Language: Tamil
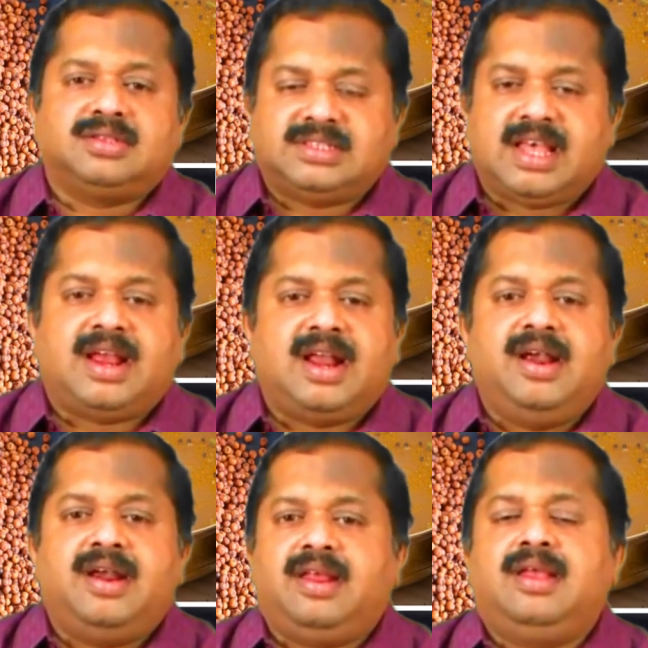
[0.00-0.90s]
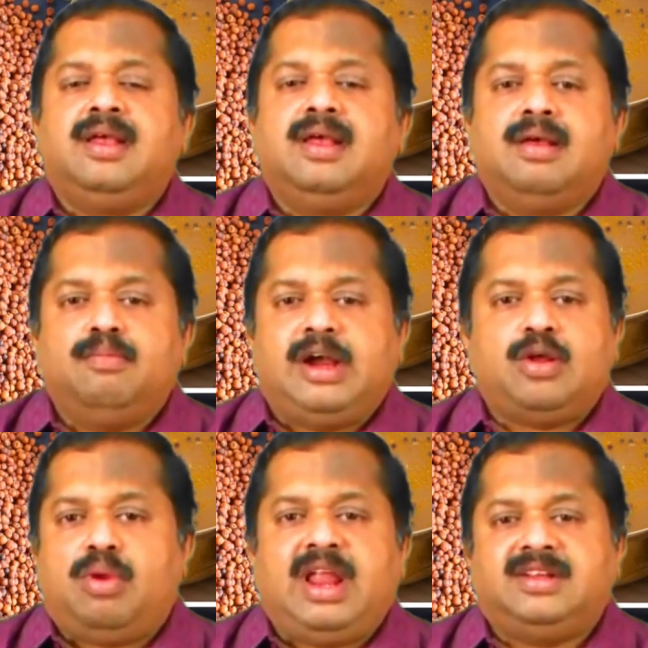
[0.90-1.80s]
செகண்ட்ரி
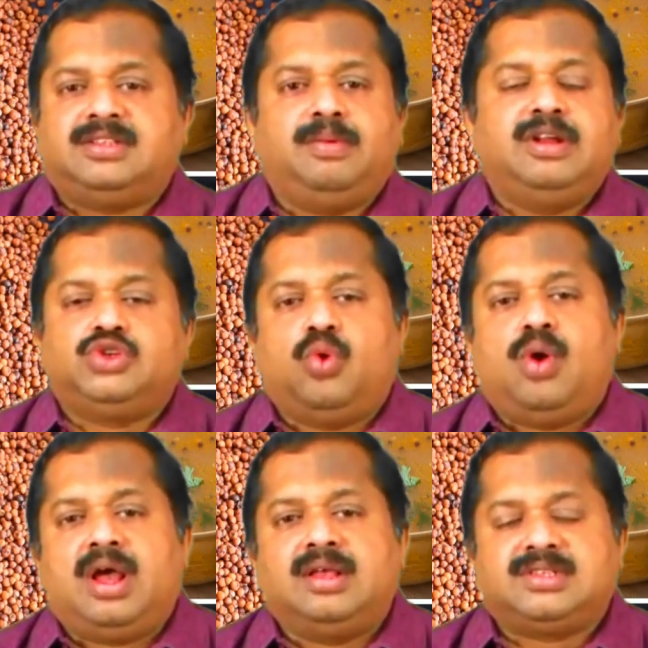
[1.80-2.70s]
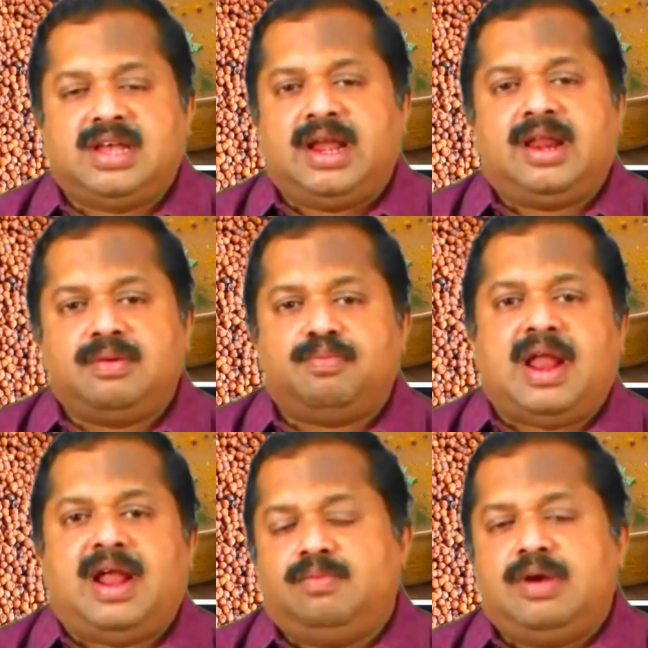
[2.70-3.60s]
மெட்டபலைட்ஸ் அப்படின்னு சொல்லுவாங்க செகண்ட்ரி
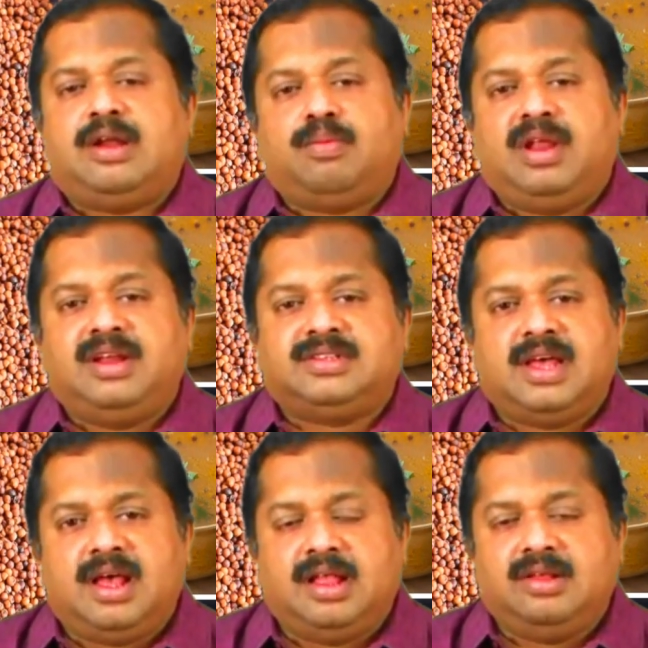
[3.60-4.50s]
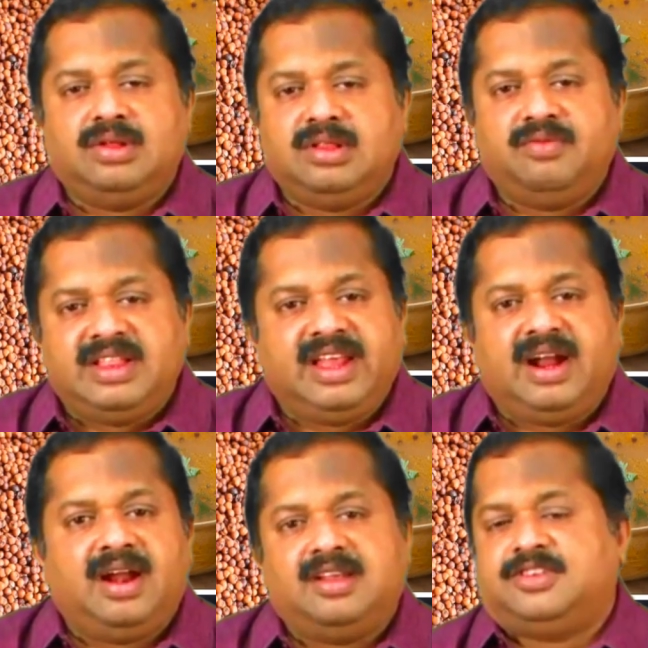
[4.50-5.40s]
பிளான்ட் மெட்டபலைட்ஸை அது வந்து
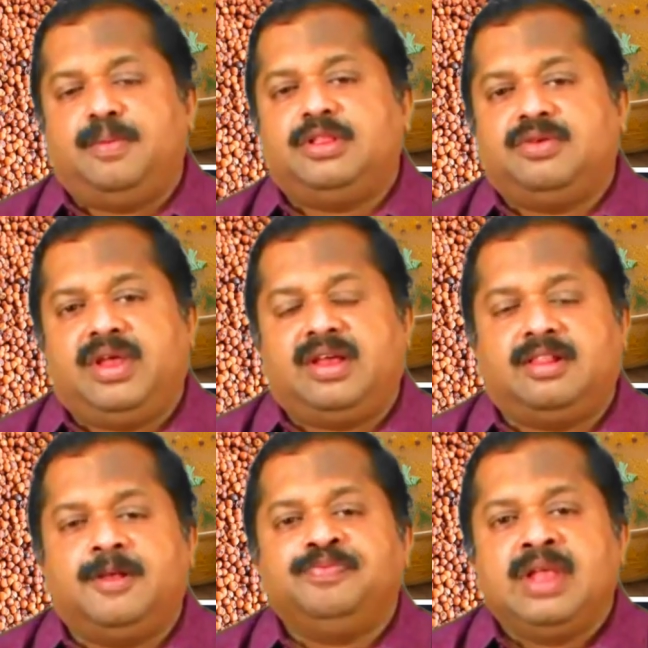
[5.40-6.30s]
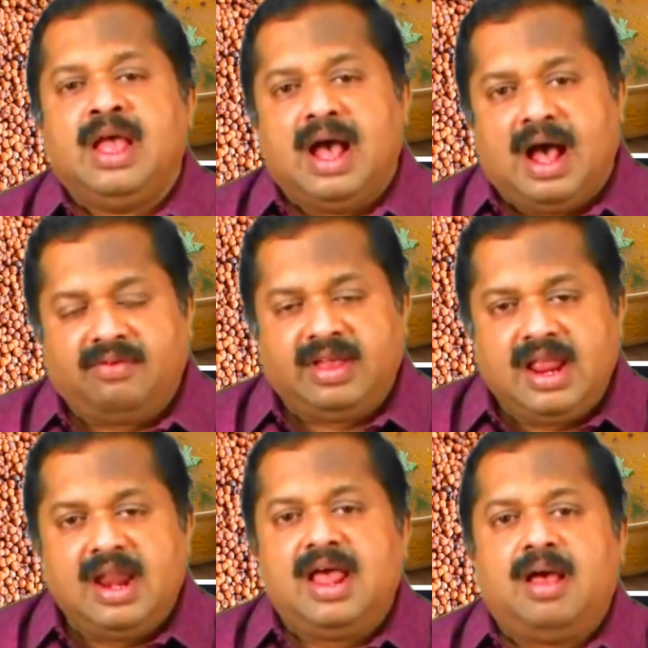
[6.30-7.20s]
விதைகளில் சேமித்து வைக்குது அவை
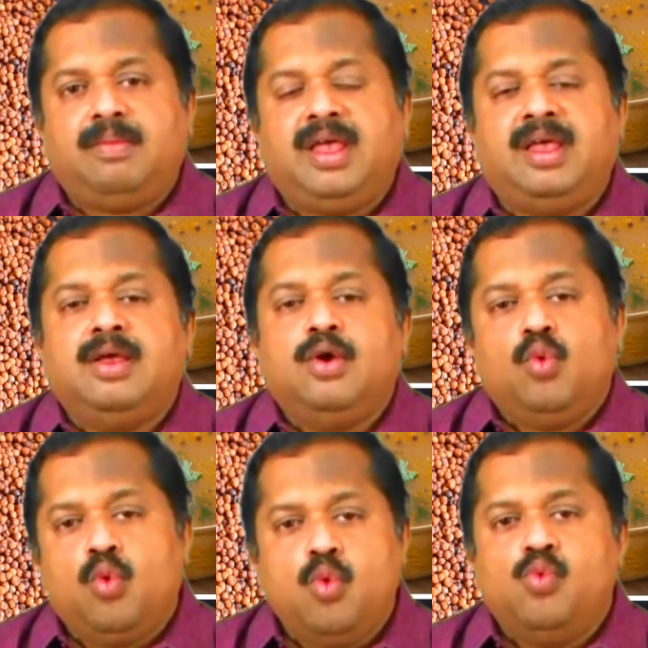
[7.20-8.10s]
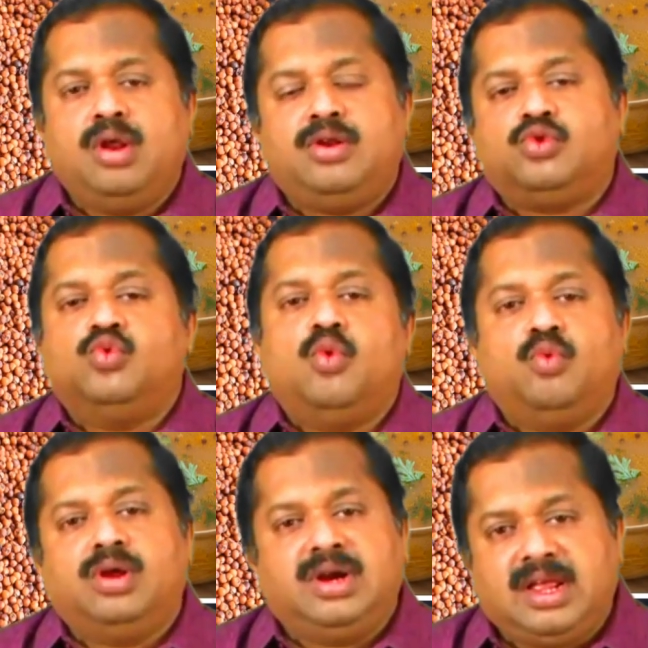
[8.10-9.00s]
எல்லாமே ஒவ்வொன்றும்
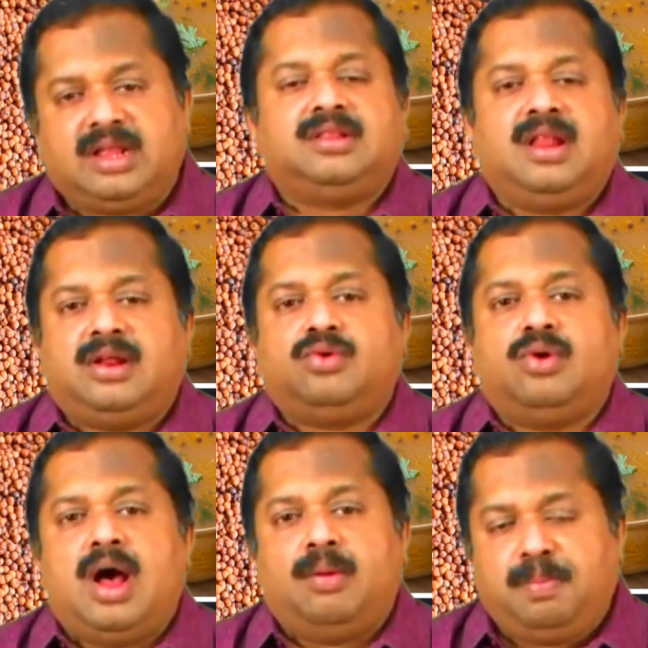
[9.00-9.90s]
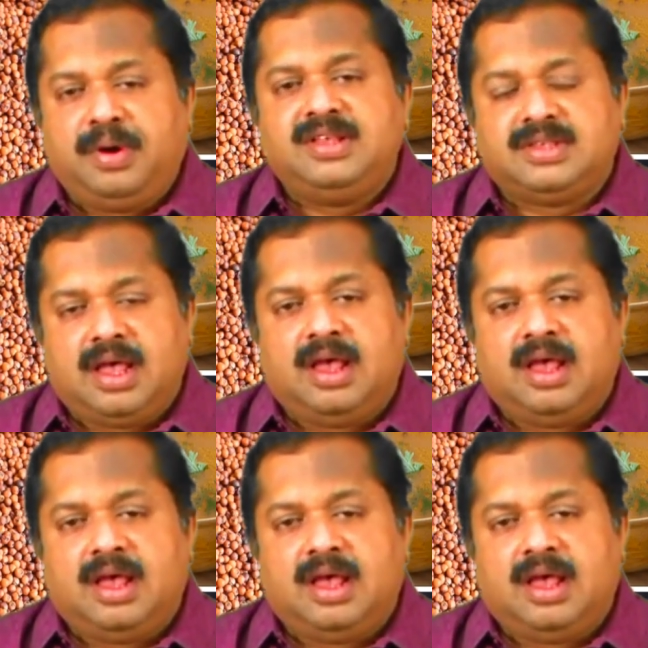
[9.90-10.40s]
ஒவ்வொரு நிறத்தில் இருக்கும் அப்படி ச